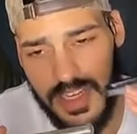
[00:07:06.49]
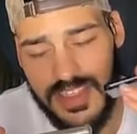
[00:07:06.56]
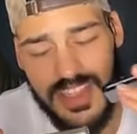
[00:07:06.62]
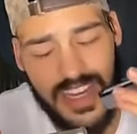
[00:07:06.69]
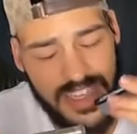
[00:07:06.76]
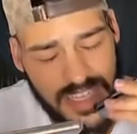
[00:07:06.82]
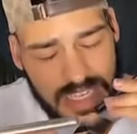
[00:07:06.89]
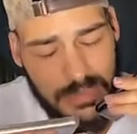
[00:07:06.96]
حيت
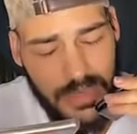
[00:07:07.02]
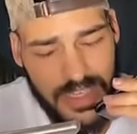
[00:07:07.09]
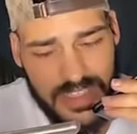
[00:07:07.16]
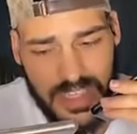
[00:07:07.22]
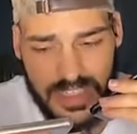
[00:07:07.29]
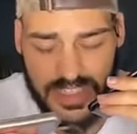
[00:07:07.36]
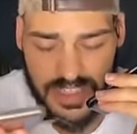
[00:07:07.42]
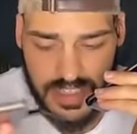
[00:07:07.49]
راه هي اللي بقات
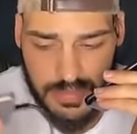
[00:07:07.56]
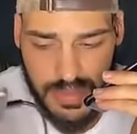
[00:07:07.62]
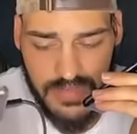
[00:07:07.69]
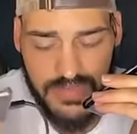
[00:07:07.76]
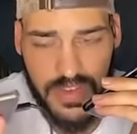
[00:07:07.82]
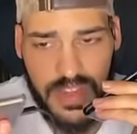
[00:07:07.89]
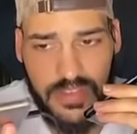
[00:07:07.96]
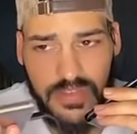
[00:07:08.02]
كتكتب لي
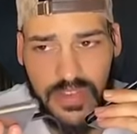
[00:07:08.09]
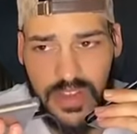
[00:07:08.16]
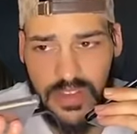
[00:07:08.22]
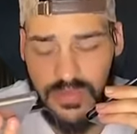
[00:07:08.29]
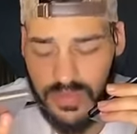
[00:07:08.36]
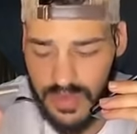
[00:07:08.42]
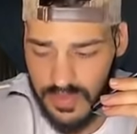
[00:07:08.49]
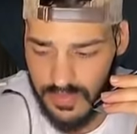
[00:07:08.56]
في في
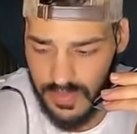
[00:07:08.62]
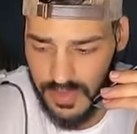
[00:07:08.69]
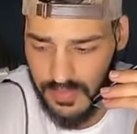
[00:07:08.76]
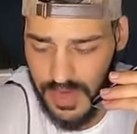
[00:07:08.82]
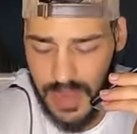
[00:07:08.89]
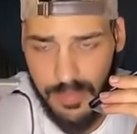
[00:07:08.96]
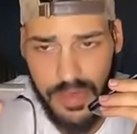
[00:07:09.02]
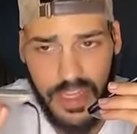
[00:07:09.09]
في, في,
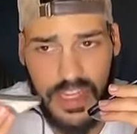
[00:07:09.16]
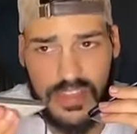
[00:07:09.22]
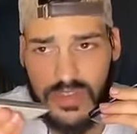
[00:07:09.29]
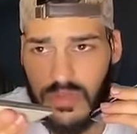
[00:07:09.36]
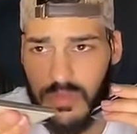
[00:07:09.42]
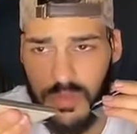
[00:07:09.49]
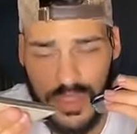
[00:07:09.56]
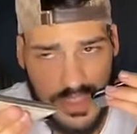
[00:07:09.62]
في
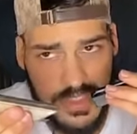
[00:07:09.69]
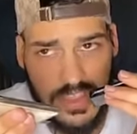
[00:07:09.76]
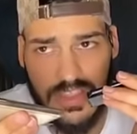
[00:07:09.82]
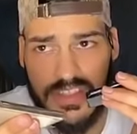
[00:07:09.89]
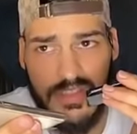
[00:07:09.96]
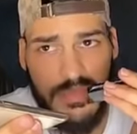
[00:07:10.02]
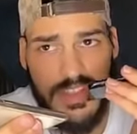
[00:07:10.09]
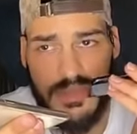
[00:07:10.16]
الابليكاسيون بغيت
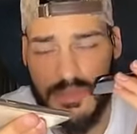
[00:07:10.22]
نسمع